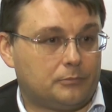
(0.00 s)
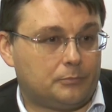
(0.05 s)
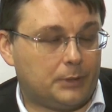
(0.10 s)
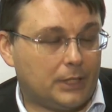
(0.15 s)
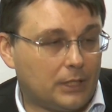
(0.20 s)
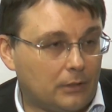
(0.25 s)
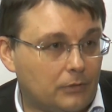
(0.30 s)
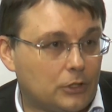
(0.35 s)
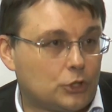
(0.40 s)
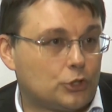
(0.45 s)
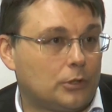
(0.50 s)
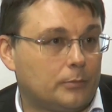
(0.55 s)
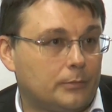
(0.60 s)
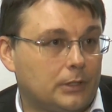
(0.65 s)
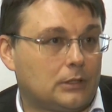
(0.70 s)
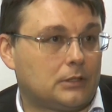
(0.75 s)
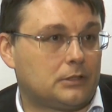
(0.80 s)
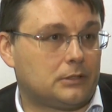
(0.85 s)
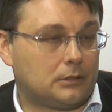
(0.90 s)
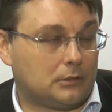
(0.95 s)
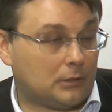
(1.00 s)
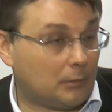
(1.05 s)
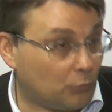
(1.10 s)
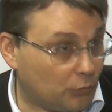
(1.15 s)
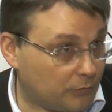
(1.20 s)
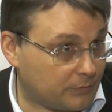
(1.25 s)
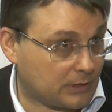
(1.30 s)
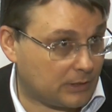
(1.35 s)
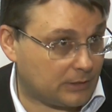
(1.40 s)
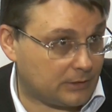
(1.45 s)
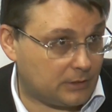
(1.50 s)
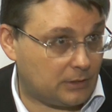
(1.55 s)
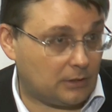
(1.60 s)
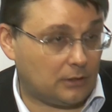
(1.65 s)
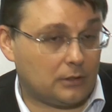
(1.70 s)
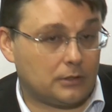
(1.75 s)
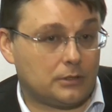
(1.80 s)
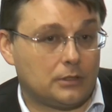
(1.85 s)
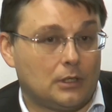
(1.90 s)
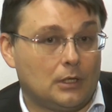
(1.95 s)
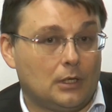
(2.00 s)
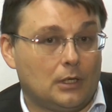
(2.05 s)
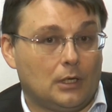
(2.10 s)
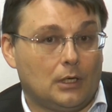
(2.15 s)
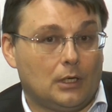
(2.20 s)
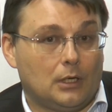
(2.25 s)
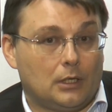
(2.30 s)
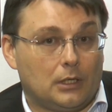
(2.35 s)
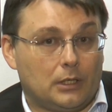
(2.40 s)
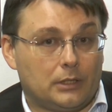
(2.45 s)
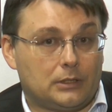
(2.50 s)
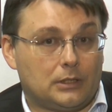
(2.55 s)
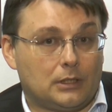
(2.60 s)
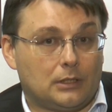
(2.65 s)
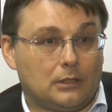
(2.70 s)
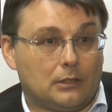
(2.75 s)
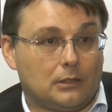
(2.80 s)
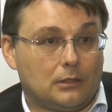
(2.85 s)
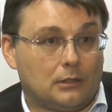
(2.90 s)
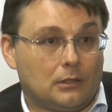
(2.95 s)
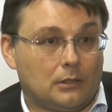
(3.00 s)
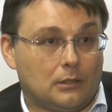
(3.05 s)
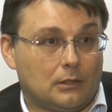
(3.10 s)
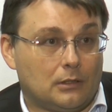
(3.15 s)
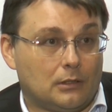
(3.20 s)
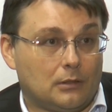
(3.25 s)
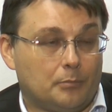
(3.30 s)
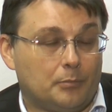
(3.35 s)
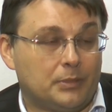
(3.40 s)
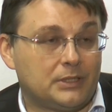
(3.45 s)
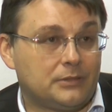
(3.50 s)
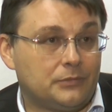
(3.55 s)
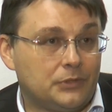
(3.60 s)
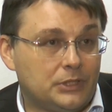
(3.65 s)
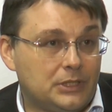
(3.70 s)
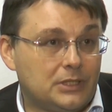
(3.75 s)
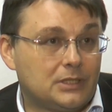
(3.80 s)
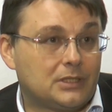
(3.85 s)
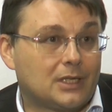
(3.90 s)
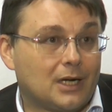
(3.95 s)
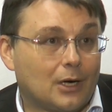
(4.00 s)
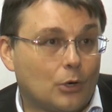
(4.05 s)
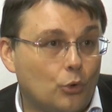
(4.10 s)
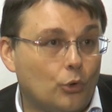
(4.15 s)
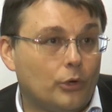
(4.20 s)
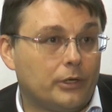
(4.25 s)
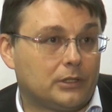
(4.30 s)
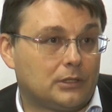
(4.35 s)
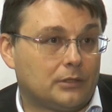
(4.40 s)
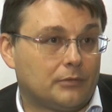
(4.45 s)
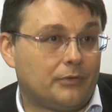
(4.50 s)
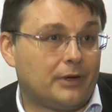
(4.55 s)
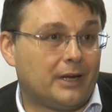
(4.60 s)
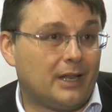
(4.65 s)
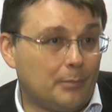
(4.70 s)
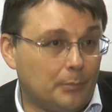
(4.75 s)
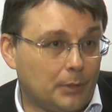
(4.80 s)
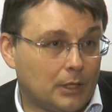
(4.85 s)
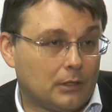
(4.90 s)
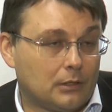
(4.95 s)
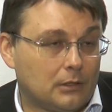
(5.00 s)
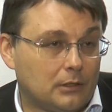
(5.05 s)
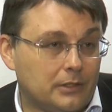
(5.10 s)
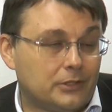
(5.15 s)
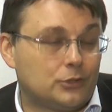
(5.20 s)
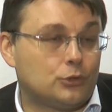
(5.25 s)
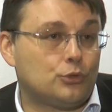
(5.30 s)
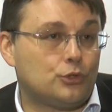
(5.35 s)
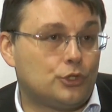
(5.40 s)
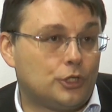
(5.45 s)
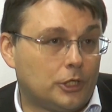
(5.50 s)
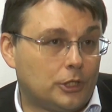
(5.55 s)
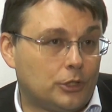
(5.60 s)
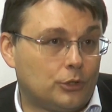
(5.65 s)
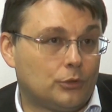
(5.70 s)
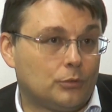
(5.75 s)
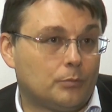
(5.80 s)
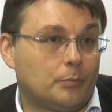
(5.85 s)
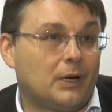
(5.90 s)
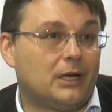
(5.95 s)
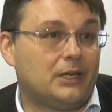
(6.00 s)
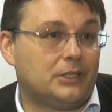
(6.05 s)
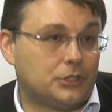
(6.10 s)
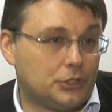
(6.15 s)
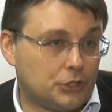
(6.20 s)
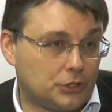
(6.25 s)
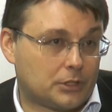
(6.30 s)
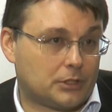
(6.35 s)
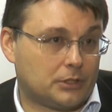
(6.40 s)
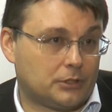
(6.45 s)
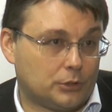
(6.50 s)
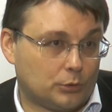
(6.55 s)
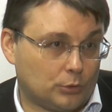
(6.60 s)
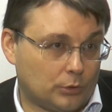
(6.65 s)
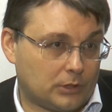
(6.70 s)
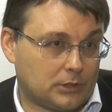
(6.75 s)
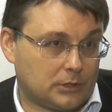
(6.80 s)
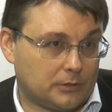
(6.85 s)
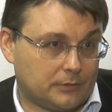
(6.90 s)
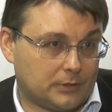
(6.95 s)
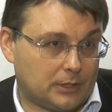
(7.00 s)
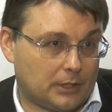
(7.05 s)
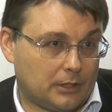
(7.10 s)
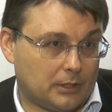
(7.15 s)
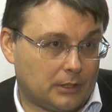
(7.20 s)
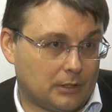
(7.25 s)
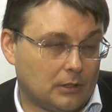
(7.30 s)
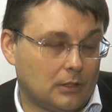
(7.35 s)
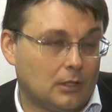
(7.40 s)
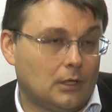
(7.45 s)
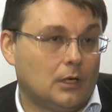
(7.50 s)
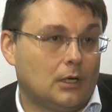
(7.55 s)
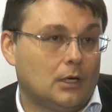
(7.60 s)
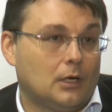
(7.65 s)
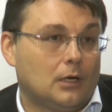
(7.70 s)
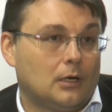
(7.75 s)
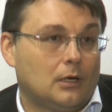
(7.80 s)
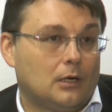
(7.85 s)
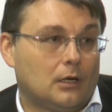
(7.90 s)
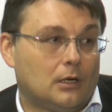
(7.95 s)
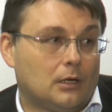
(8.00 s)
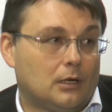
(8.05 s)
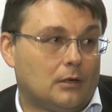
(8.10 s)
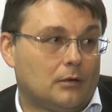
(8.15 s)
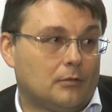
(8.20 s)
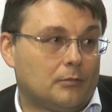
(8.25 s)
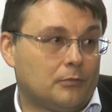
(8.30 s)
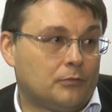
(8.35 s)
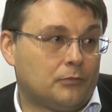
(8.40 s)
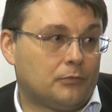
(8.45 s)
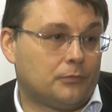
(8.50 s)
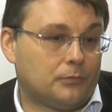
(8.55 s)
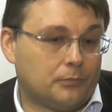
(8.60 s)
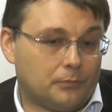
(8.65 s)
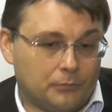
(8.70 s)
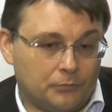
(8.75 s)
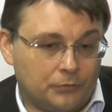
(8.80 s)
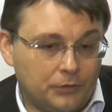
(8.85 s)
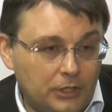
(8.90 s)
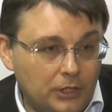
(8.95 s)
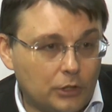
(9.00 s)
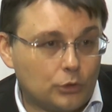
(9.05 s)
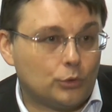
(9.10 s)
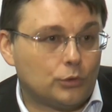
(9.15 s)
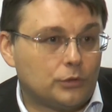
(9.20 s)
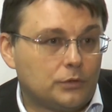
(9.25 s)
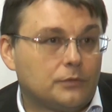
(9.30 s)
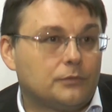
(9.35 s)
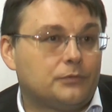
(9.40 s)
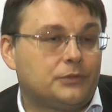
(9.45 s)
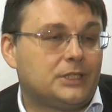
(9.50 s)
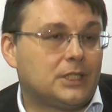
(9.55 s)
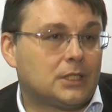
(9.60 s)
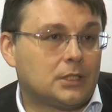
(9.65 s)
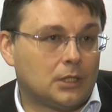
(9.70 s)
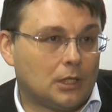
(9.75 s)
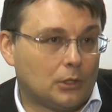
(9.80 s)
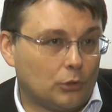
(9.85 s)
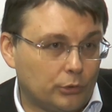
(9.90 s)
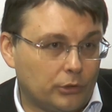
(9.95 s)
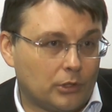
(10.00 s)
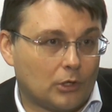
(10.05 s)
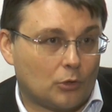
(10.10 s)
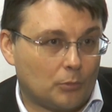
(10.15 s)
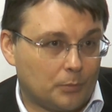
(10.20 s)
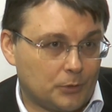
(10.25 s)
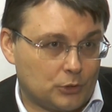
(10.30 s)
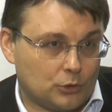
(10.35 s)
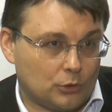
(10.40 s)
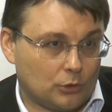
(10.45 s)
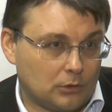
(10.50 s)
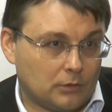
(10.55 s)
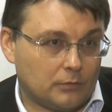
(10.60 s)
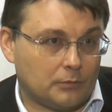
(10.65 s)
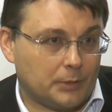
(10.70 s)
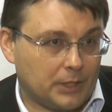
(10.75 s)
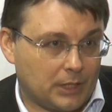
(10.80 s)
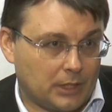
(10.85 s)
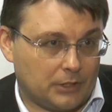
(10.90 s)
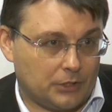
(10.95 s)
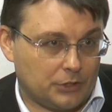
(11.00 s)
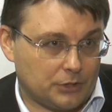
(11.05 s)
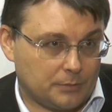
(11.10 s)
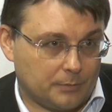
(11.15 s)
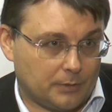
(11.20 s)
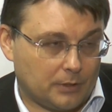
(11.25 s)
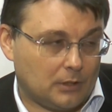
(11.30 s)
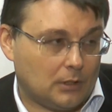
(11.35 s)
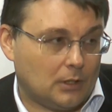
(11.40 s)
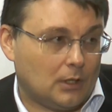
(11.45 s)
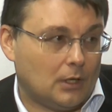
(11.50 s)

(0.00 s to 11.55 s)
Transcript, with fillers: Первое, что им надо, на мой взгляд, сделать, это э, посвятить какое-то время изучению политической ситуации в стране, э, в, вникнуть в технологию оккупационного механизма,